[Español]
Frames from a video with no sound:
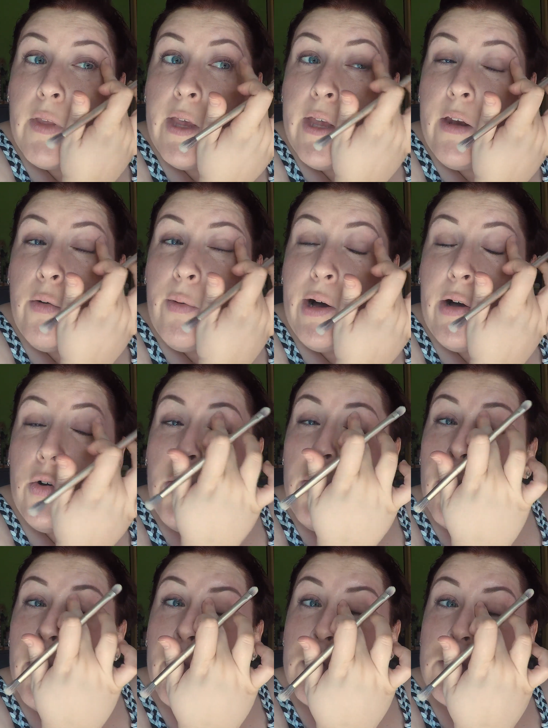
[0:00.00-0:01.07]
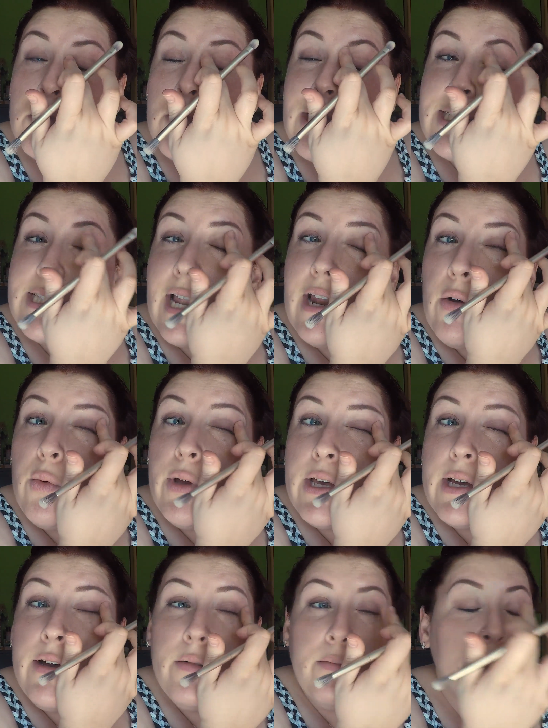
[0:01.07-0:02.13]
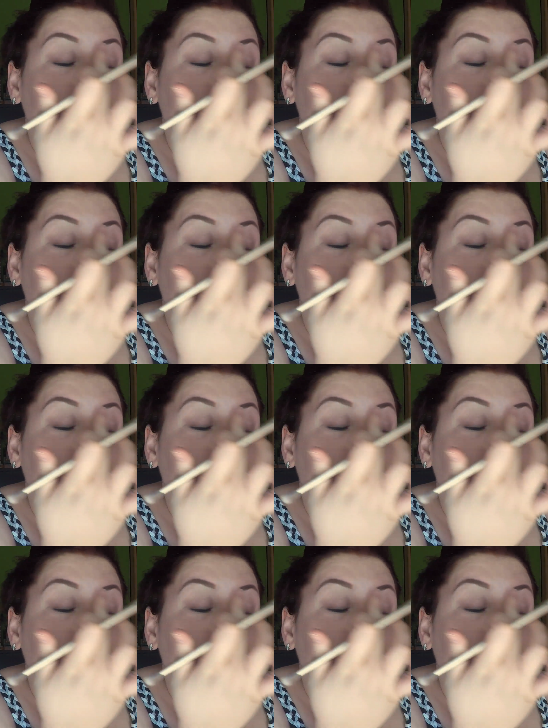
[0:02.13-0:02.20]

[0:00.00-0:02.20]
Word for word: y lo bajo justo hasta la cuenca